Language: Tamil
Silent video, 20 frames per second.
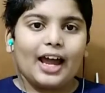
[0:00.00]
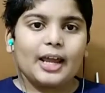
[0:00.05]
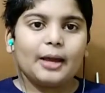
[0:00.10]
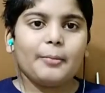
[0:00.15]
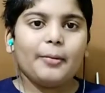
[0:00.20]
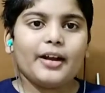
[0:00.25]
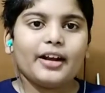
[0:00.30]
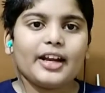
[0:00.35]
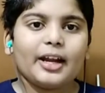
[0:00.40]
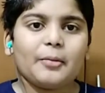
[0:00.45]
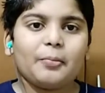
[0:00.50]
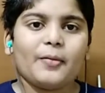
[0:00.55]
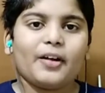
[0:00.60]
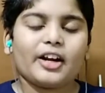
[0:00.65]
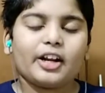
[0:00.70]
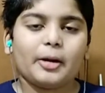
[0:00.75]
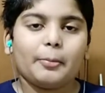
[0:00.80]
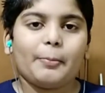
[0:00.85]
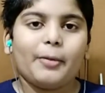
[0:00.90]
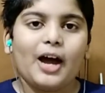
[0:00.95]
ஹைபர்னேட்
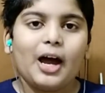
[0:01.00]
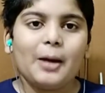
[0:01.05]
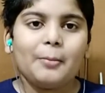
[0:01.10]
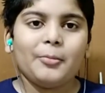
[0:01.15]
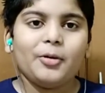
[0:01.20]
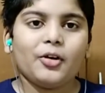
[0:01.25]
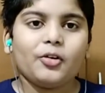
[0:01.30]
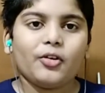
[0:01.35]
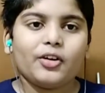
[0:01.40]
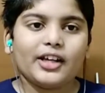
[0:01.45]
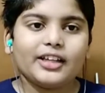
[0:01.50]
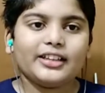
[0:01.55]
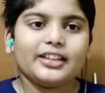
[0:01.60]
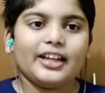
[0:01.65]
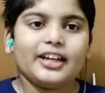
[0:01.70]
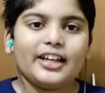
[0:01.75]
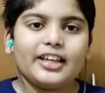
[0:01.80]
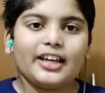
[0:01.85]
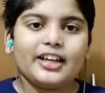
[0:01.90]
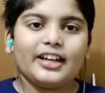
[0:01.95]
பண்ணுற பாம்பு கூட
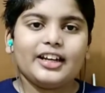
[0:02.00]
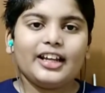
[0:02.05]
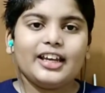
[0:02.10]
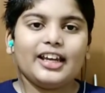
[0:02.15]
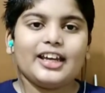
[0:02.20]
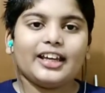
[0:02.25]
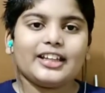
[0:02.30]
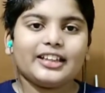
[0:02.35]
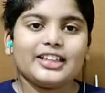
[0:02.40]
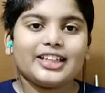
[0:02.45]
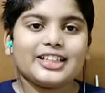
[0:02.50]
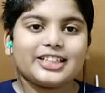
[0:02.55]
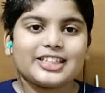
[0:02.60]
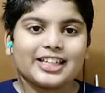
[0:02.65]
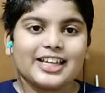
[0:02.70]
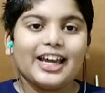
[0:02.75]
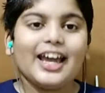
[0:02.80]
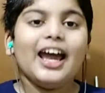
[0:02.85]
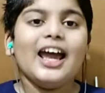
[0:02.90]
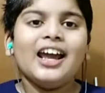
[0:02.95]
திடீர்னு
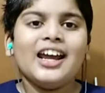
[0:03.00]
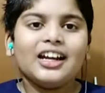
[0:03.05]
எந்திரிச்சு